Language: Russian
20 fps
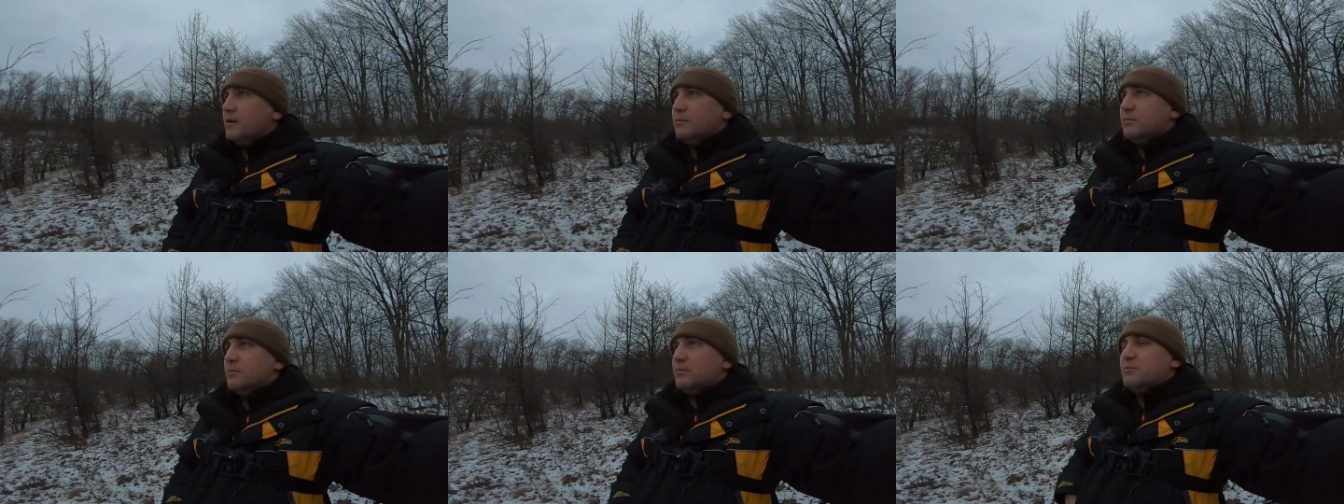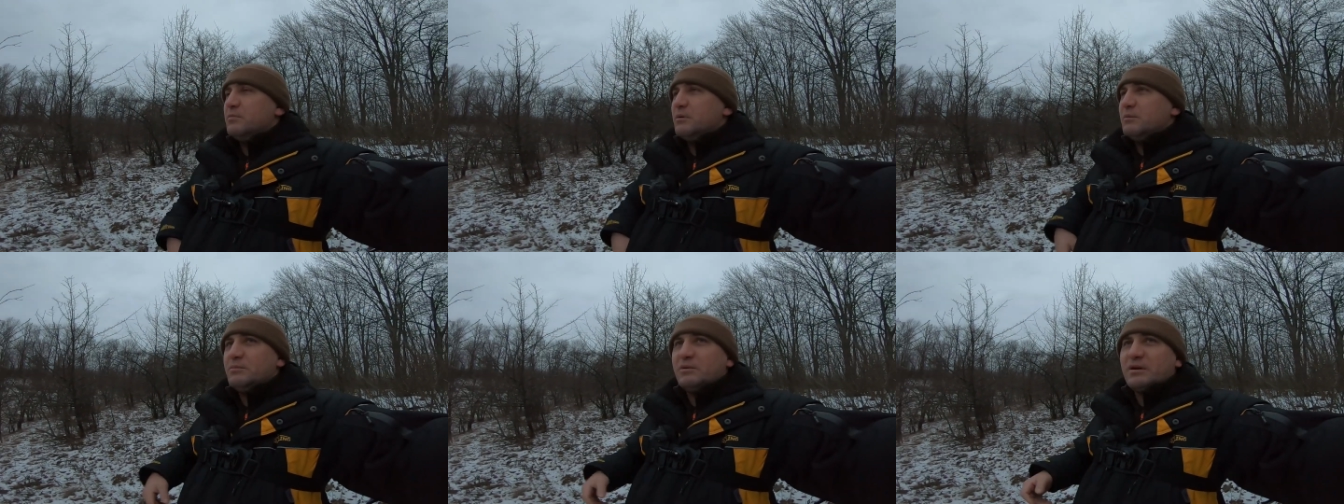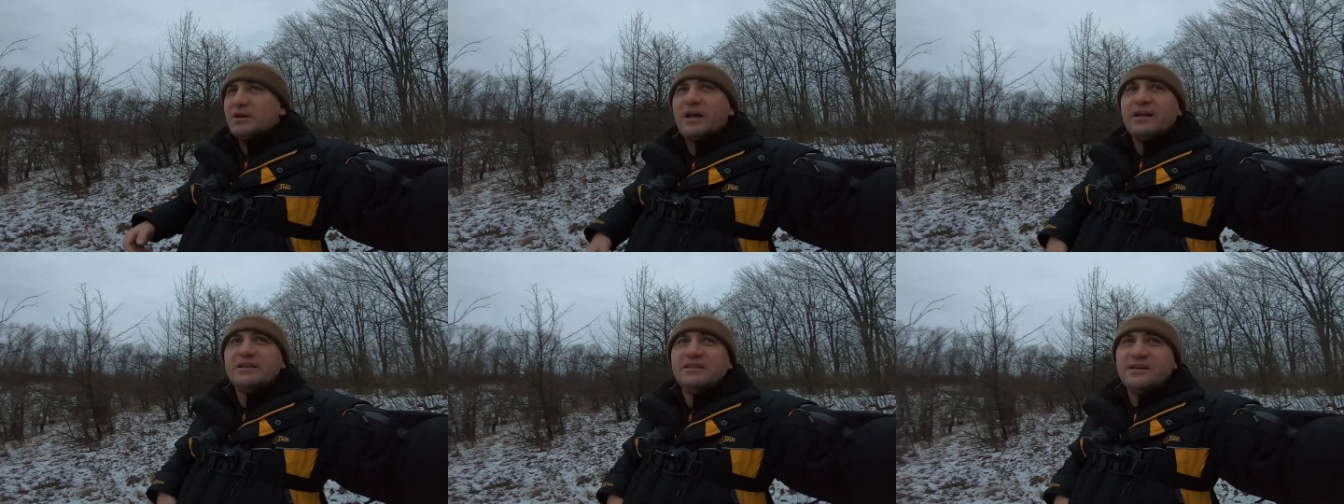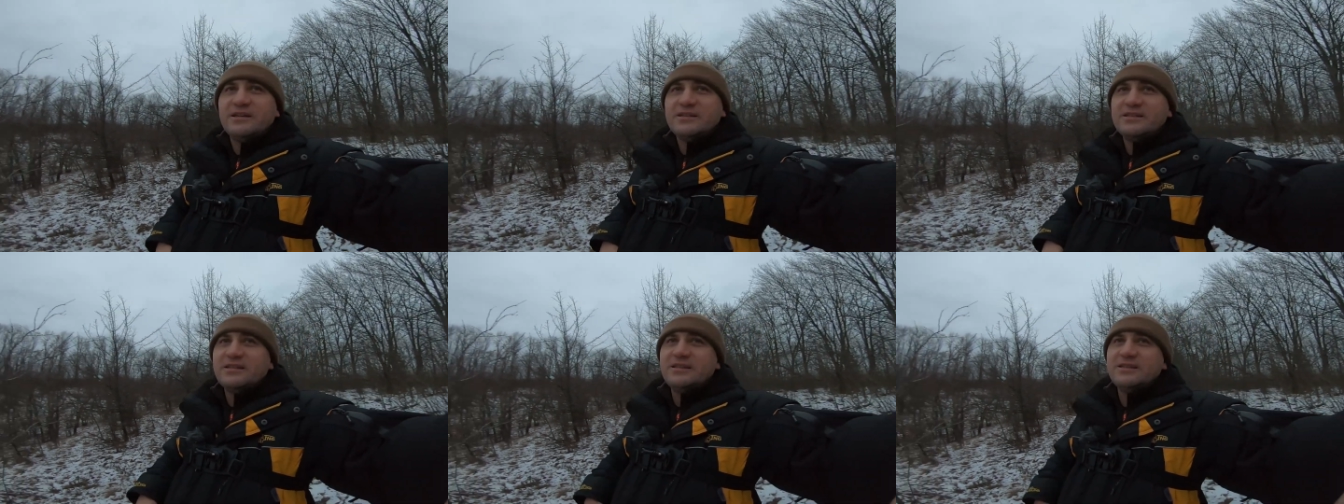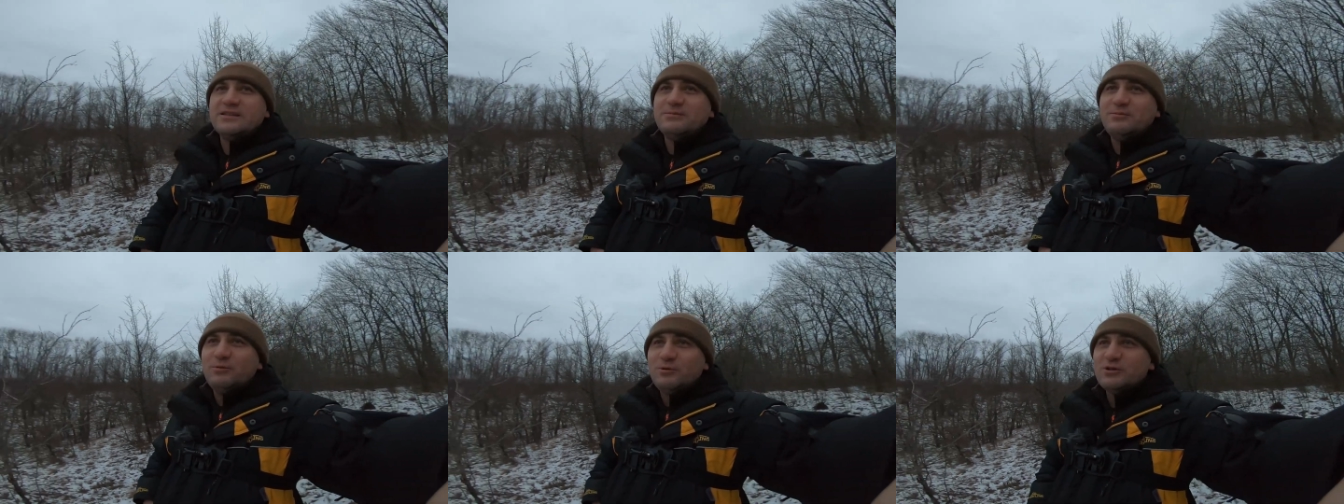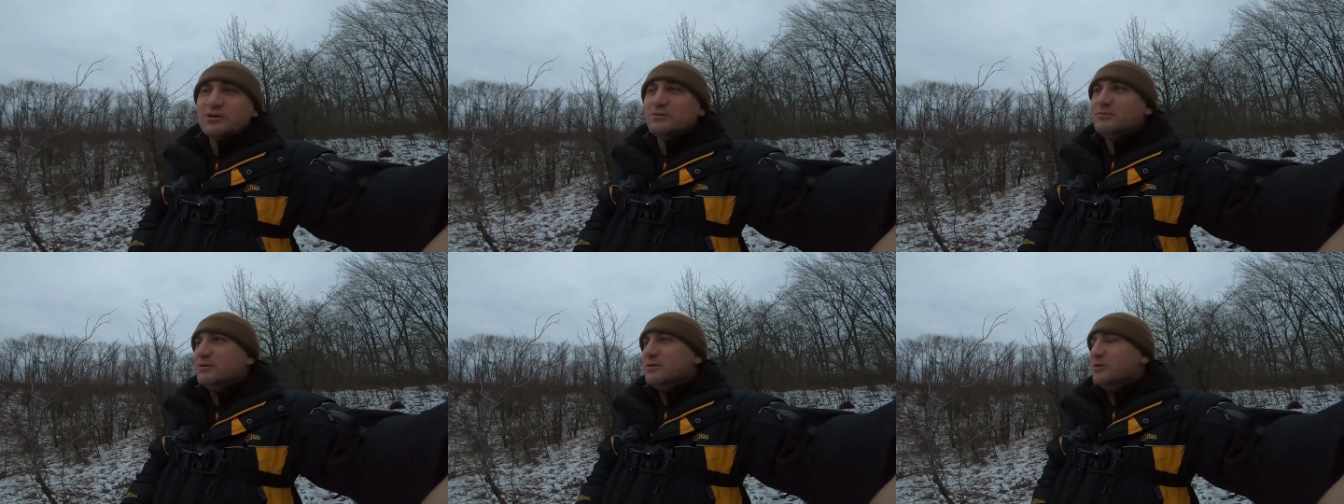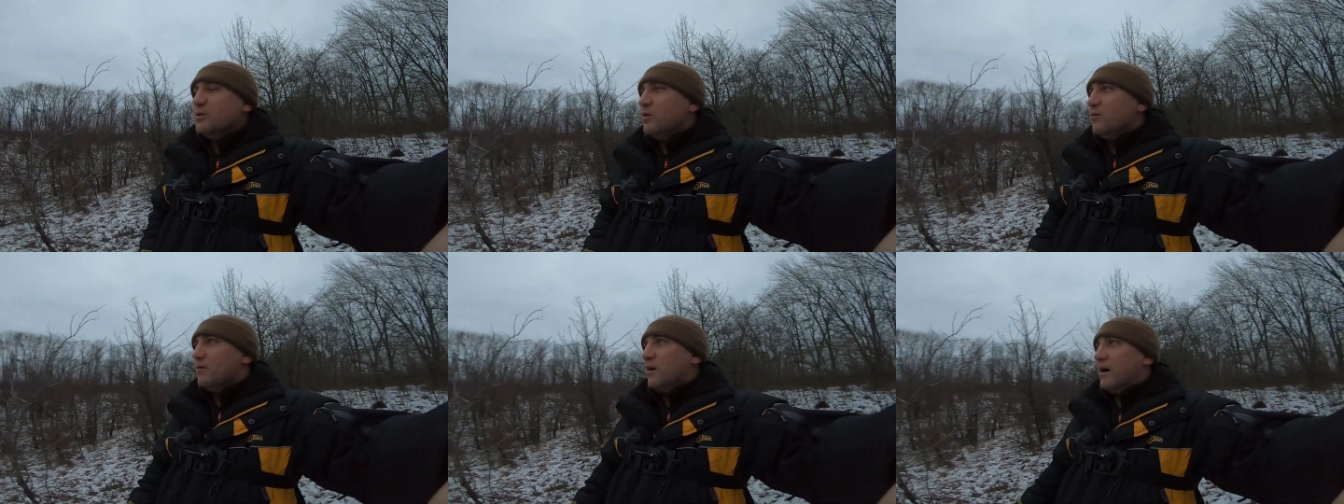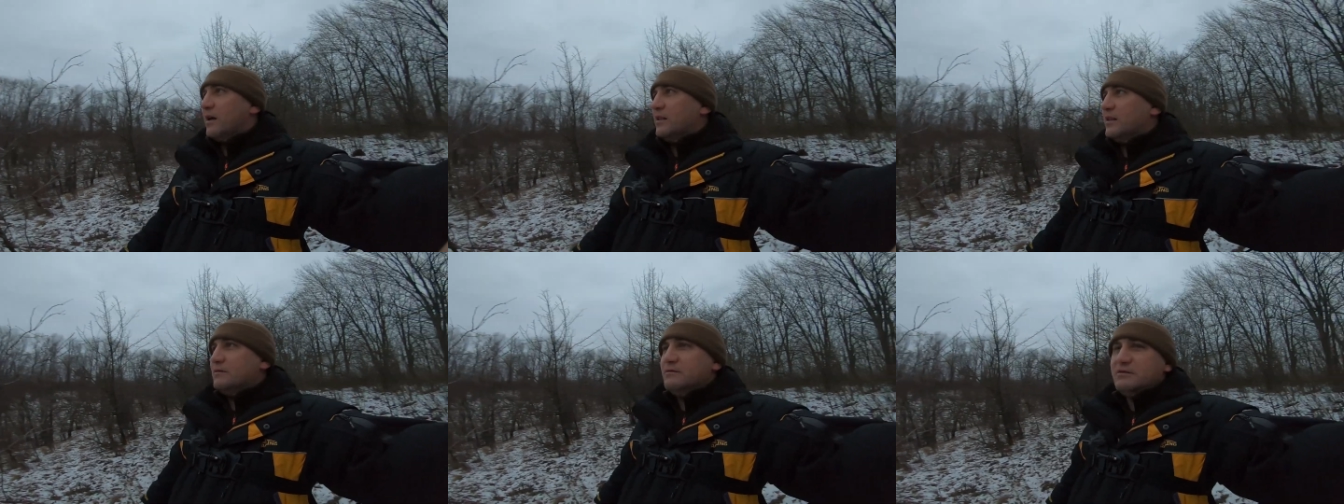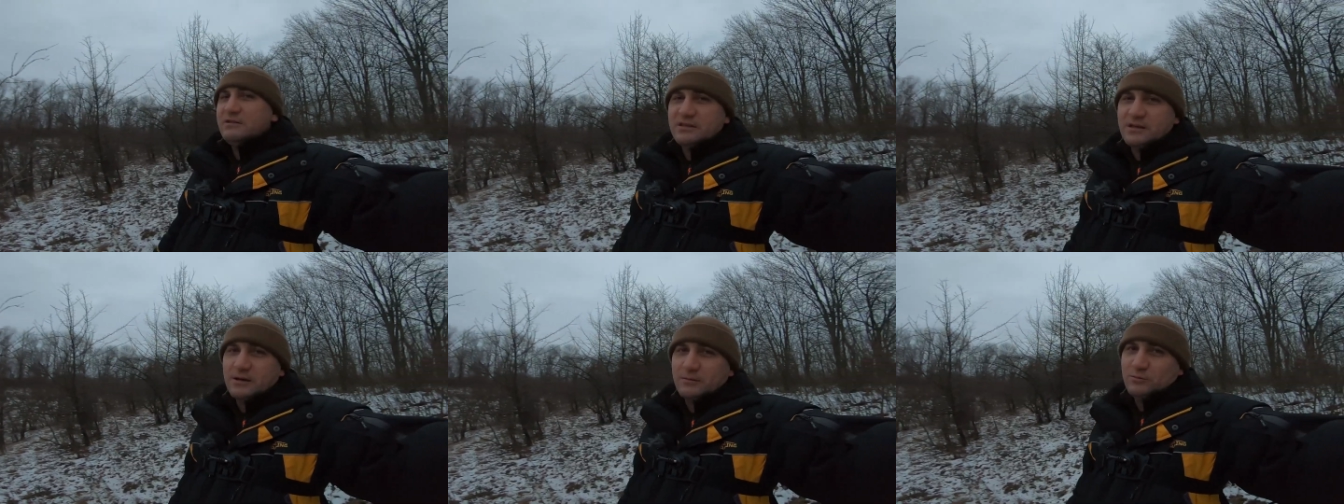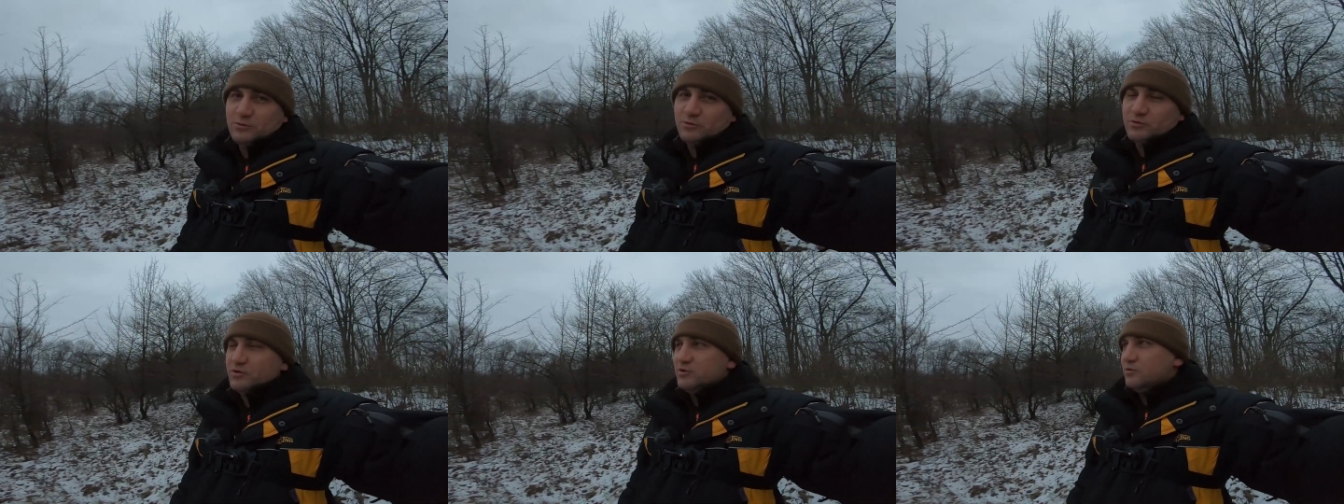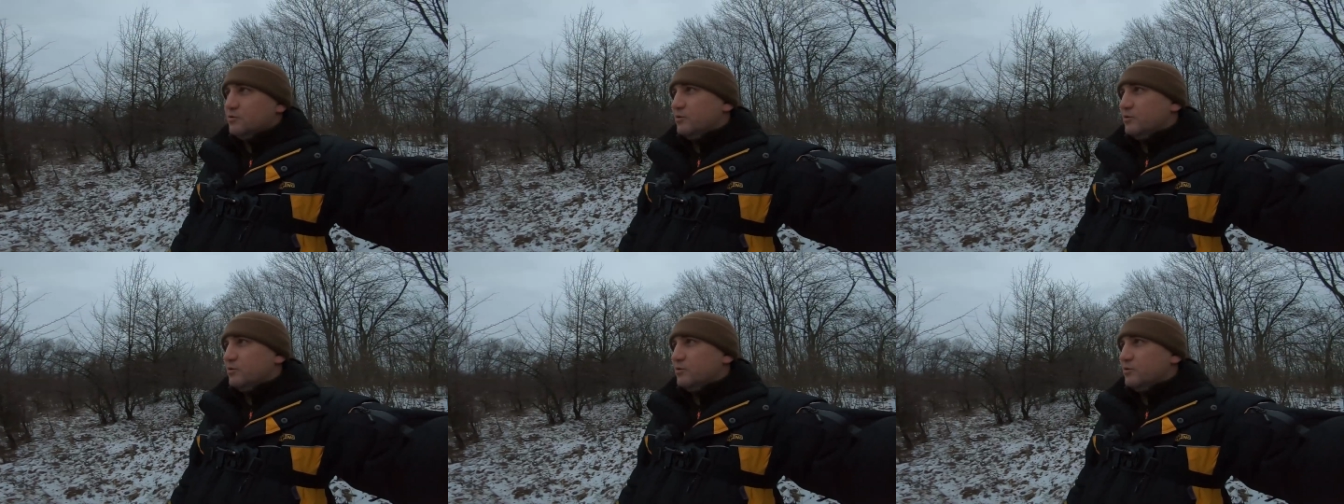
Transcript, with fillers: Браконьерские способы лова. А ловить я буду